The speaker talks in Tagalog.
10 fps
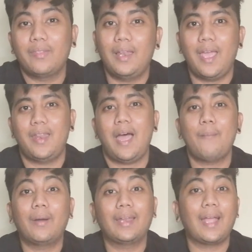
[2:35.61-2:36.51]
nila yan
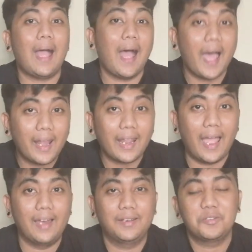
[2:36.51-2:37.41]
habang
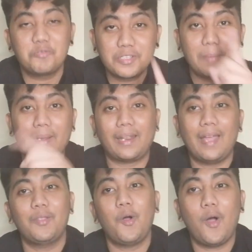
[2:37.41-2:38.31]
nag-aaral yung isang
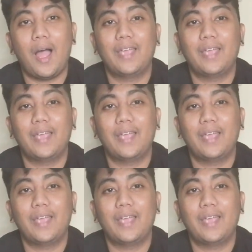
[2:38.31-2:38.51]
barkada ko ah,